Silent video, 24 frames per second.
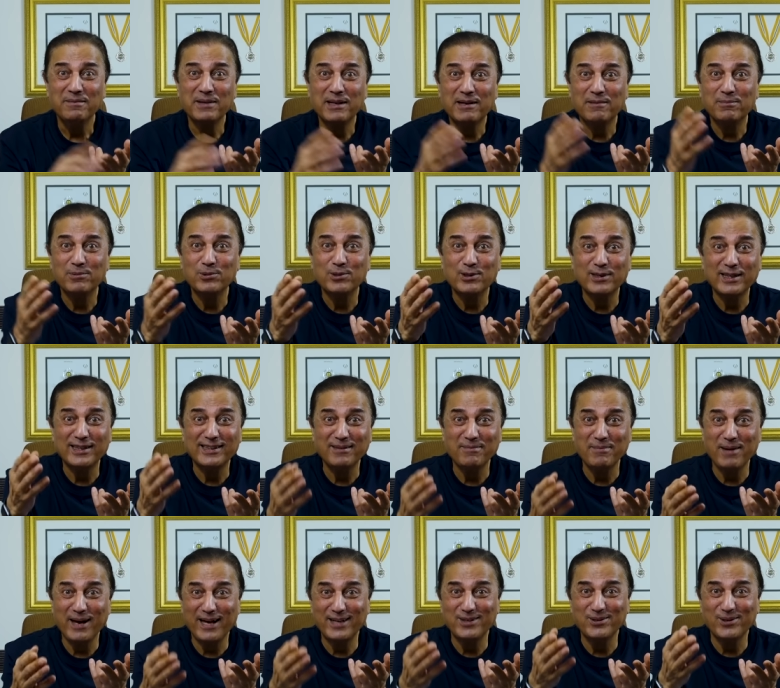मेरा पुत्र
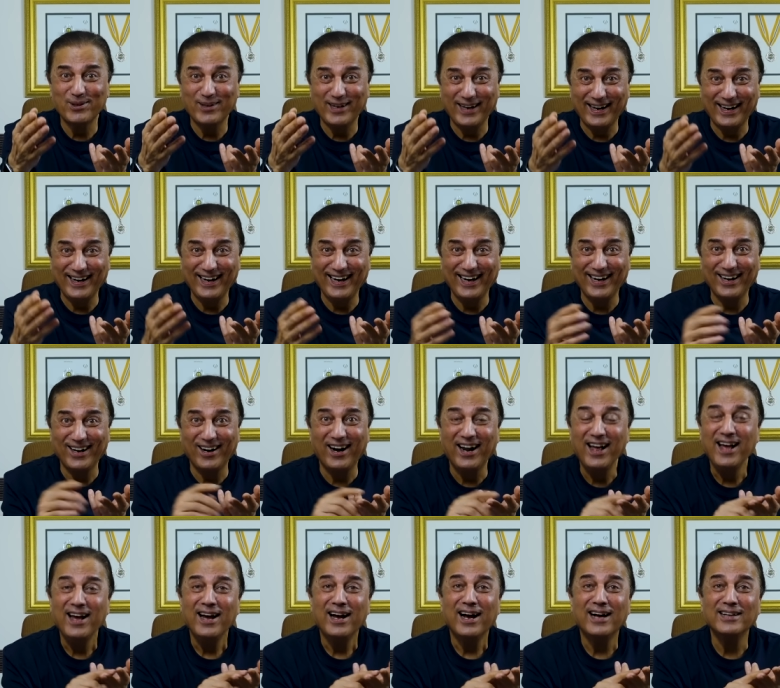तो मैं जो करने
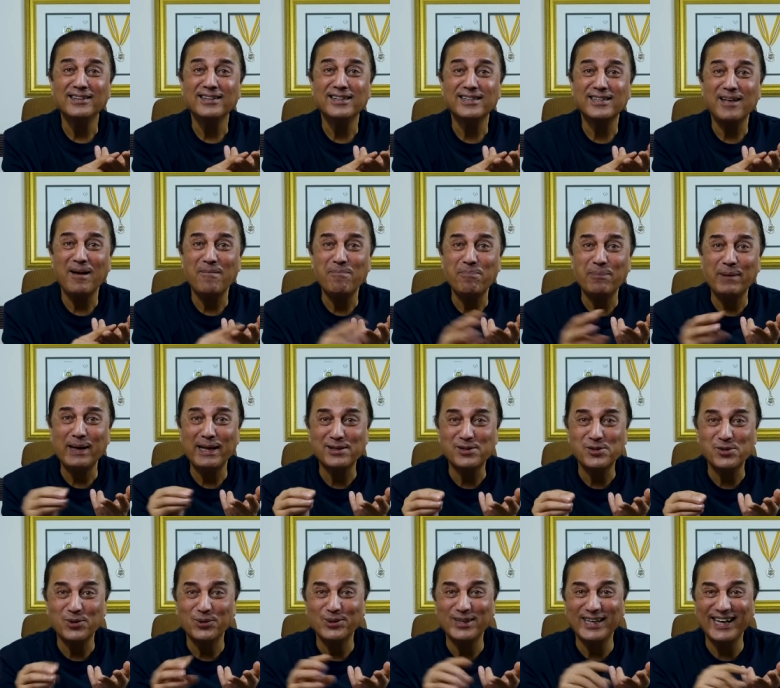लगा अजी सब
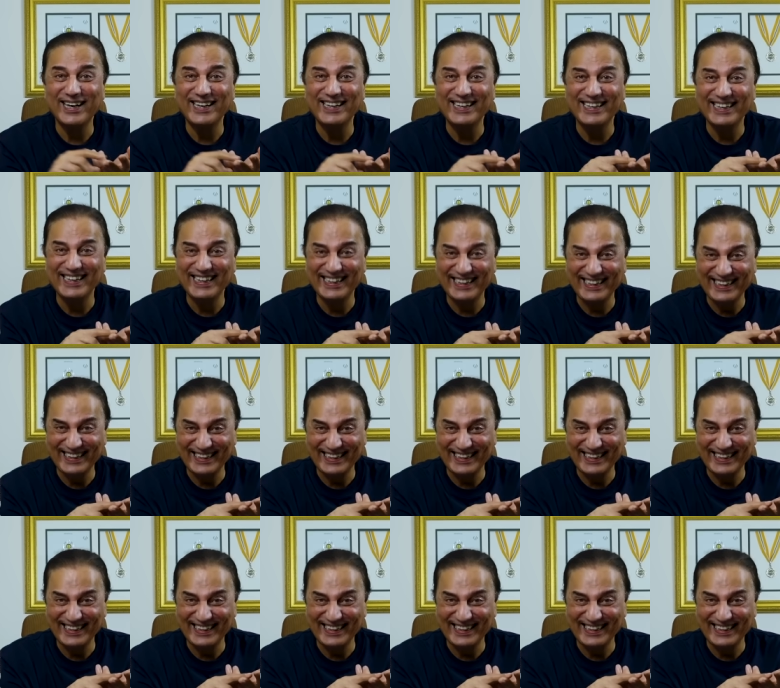पड़ेचे हो जाए